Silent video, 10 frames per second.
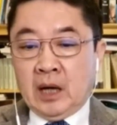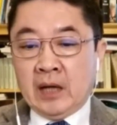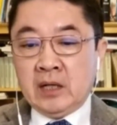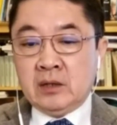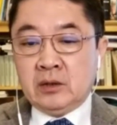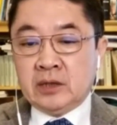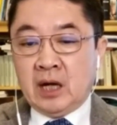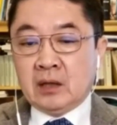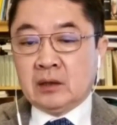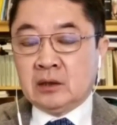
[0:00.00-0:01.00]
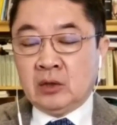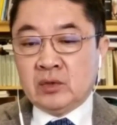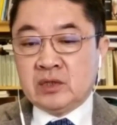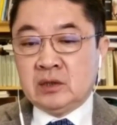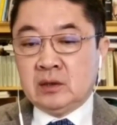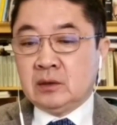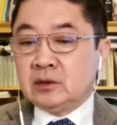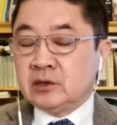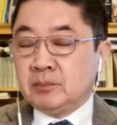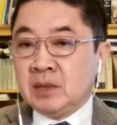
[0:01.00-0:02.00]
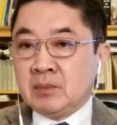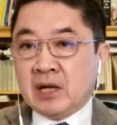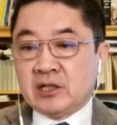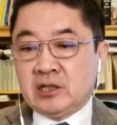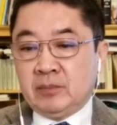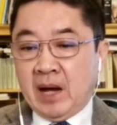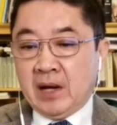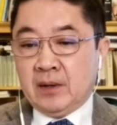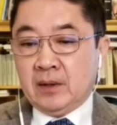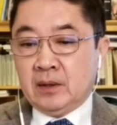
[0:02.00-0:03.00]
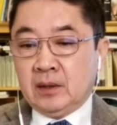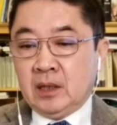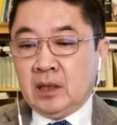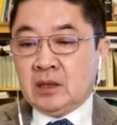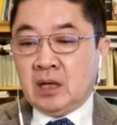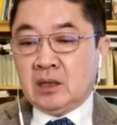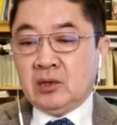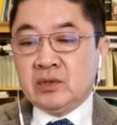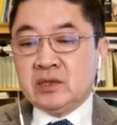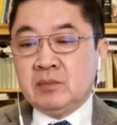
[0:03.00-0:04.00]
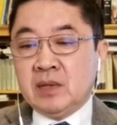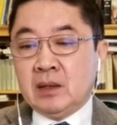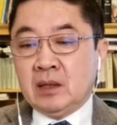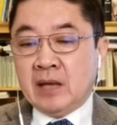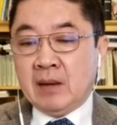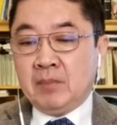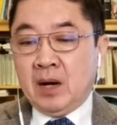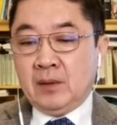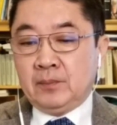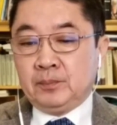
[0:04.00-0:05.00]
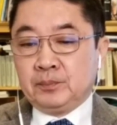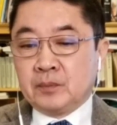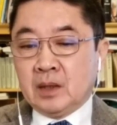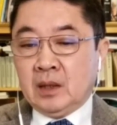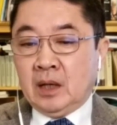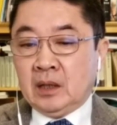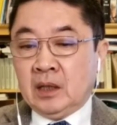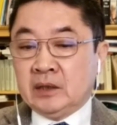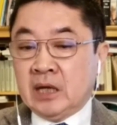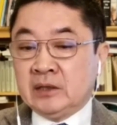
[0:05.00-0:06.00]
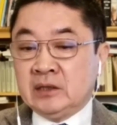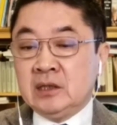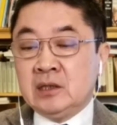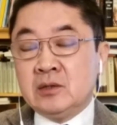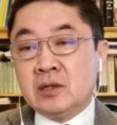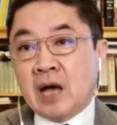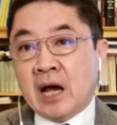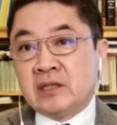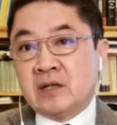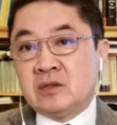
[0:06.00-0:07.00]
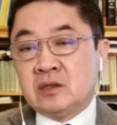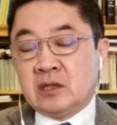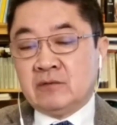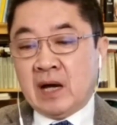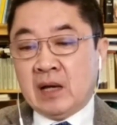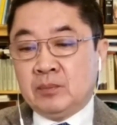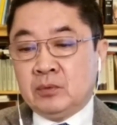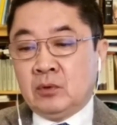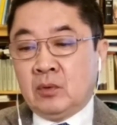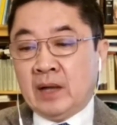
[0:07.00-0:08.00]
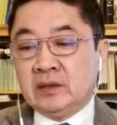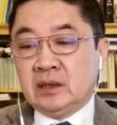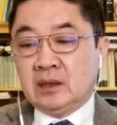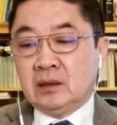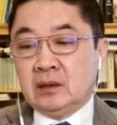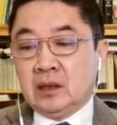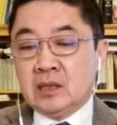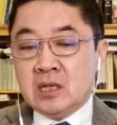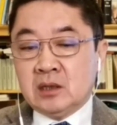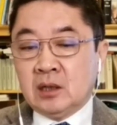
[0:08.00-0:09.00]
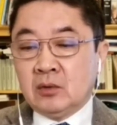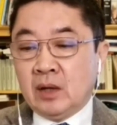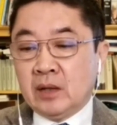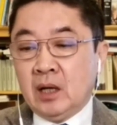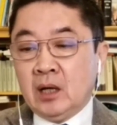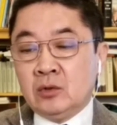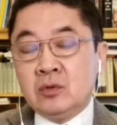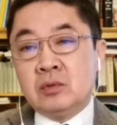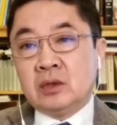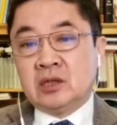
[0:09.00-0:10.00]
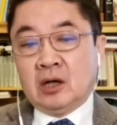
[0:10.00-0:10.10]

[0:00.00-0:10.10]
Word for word: 还能够让俄罗斯是避免失败，让俄罗斯民呃联邦，呃也一定能够改善自己的外部环境。更何况呢，如果